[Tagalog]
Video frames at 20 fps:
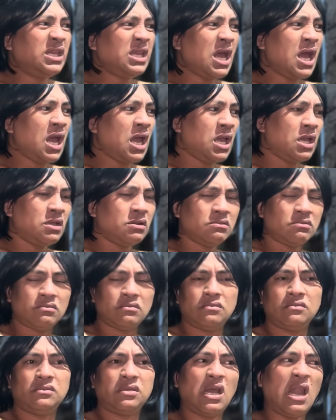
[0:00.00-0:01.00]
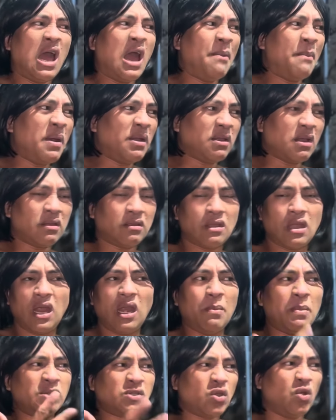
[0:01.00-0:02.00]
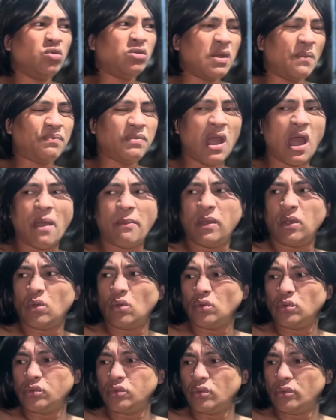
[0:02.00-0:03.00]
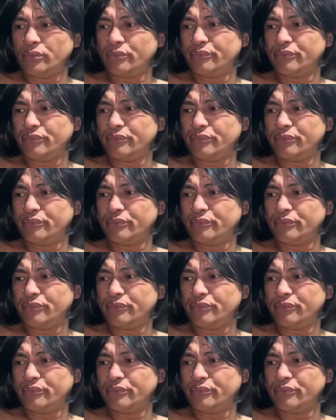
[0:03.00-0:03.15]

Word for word: na, salamat at nailabas ko yung damdaming ko ito.